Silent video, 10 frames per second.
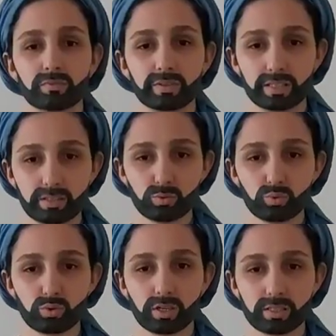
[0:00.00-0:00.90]
Filli
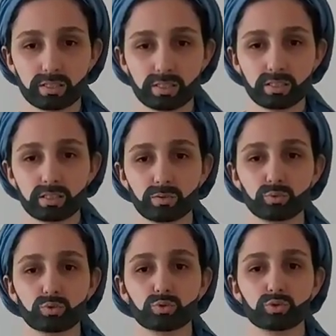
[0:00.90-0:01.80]
su saati,
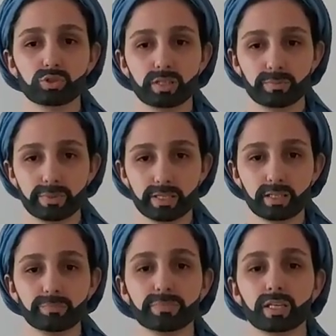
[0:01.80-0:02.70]
tavus kuş
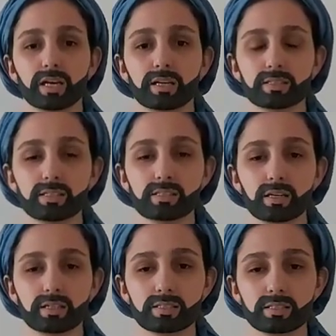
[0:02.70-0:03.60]
librik, kandil
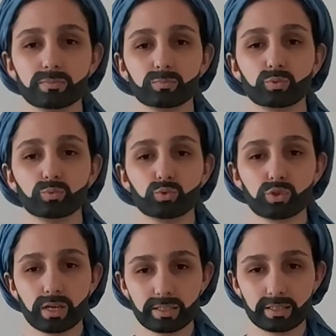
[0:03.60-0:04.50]
saati, mumlu
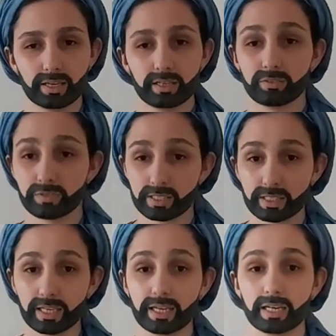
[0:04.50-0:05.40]
saatler,
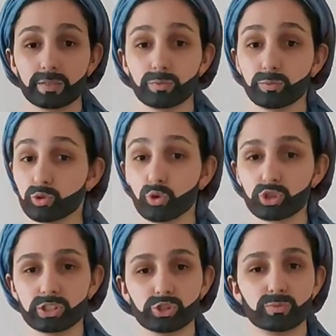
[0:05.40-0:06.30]
fıskiyeler gibi birçok
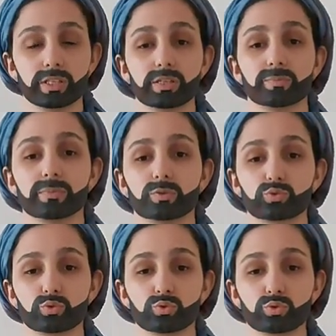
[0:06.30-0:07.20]
çalışmalarım
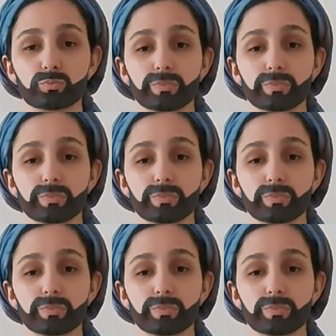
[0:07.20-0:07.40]
mevcuttur.